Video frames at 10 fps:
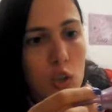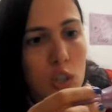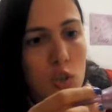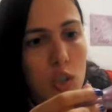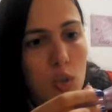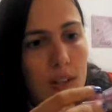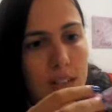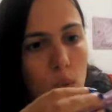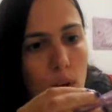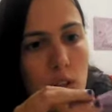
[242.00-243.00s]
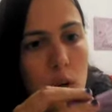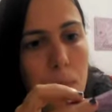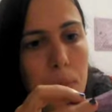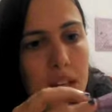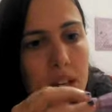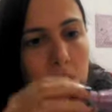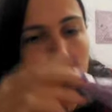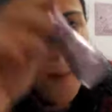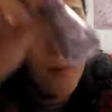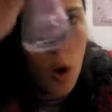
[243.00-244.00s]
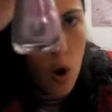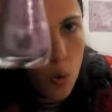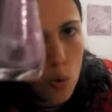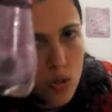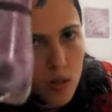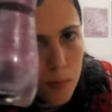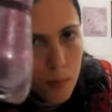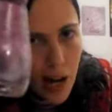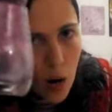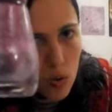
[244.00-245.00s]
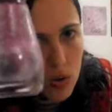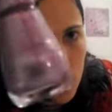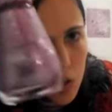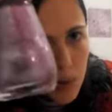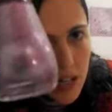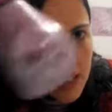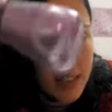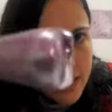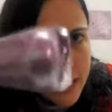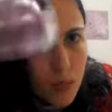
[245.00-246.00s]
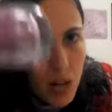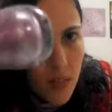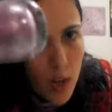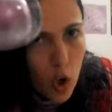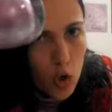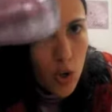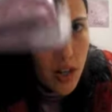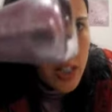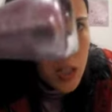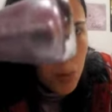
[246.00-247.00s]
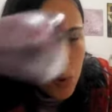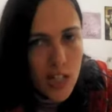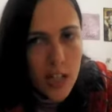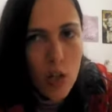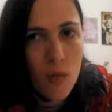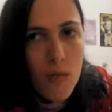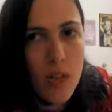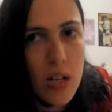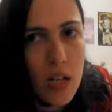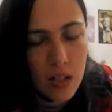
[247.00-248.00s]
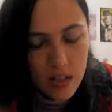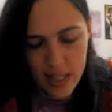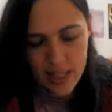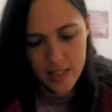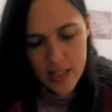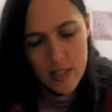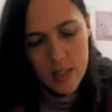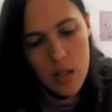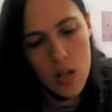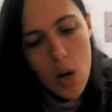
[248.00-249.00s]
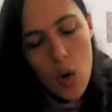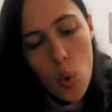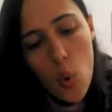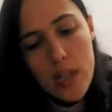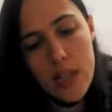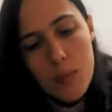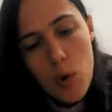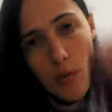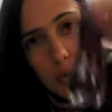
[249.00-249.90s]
154, pink e proud, proud, quei brillantini meraviglioso, anche se un po' secco, di Essence. Ultimo